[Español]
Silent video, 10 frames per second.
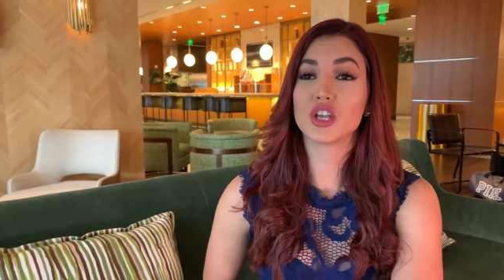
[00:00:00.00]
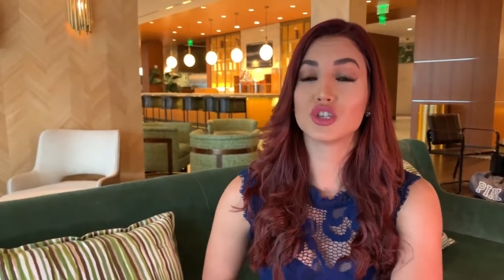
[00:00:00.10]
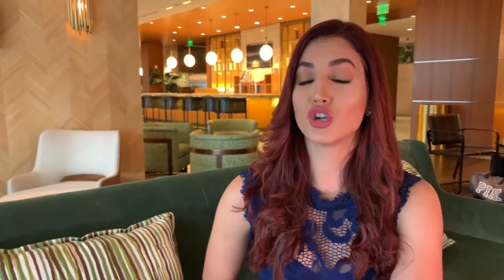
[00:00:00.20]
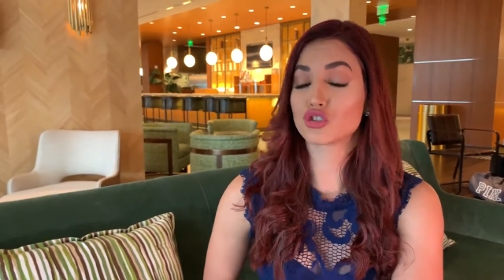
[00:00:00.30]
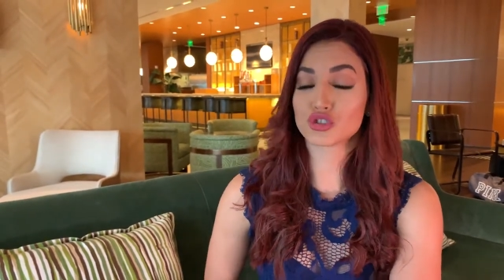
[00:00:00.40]

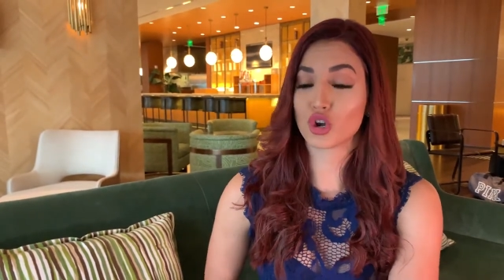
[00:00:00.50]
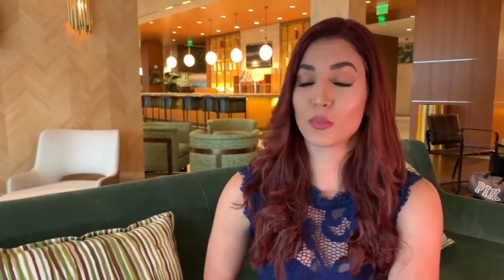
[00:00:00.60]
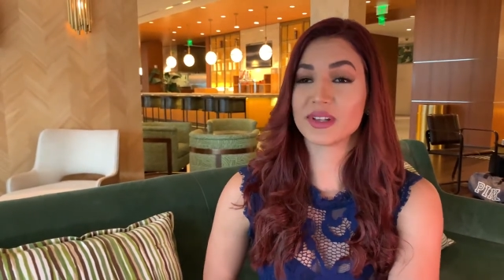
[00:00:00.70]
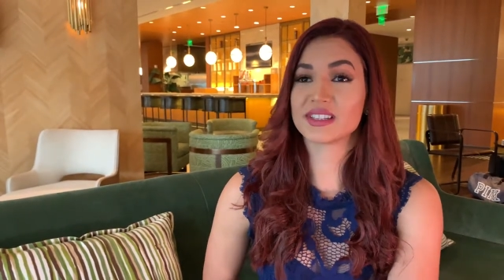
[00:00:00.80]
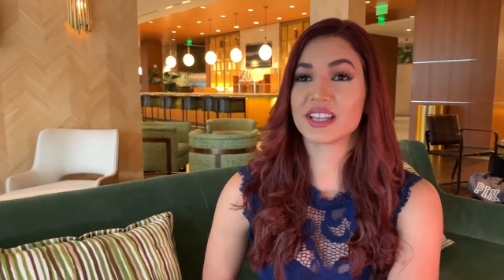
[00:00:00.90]
Yo solo
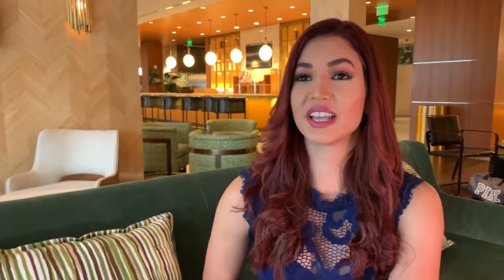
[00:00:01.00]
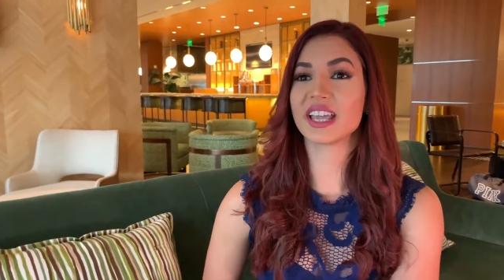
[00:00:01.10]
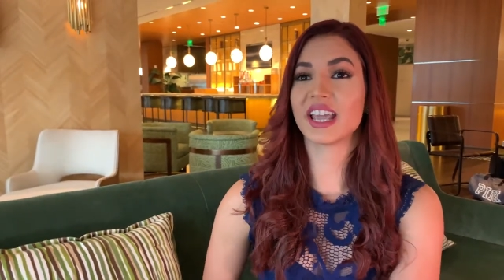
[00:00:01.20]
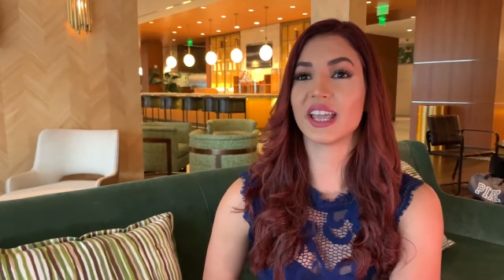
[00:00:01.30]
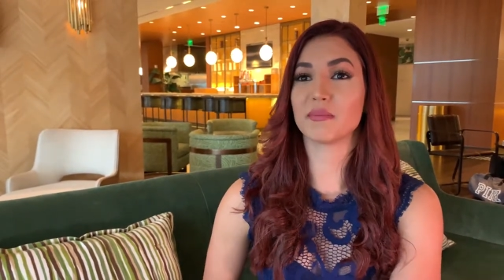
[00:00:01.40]
pensé
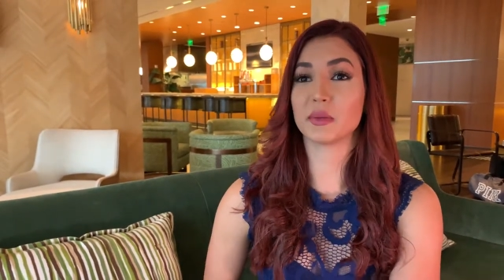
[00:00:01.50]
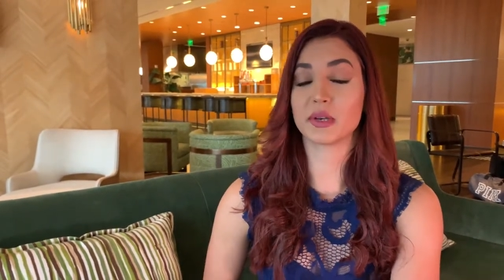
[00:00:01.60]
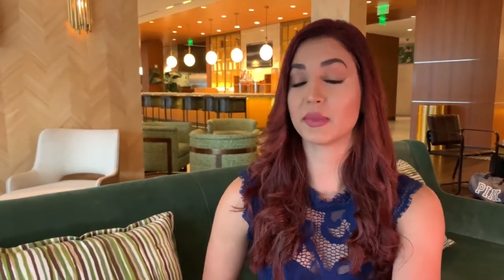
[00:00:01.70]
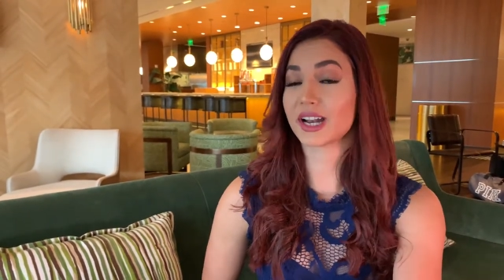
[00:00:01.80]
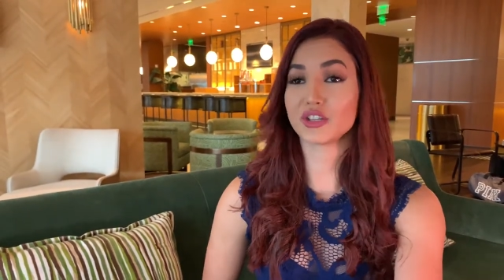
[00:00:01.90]
que mi
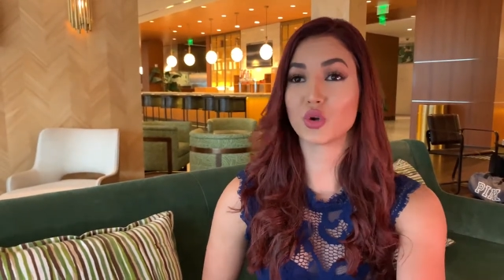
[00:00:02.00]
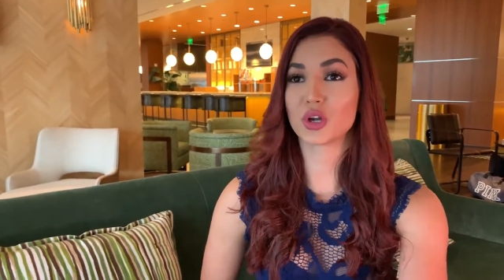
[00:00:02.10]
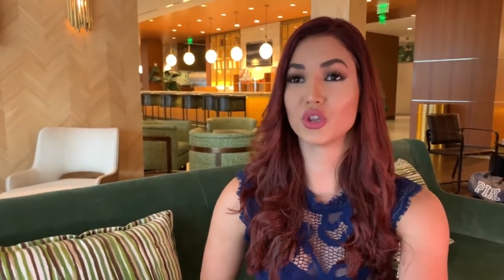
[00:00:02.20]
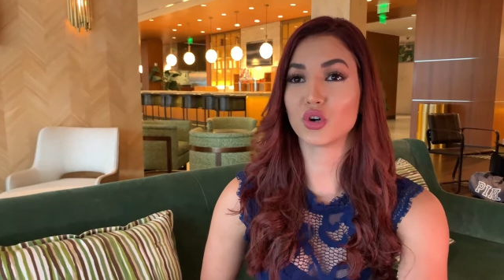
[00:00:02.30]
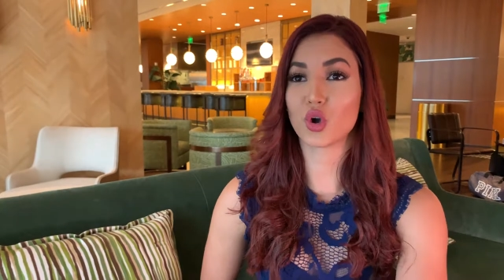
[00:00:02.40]
primer año cuando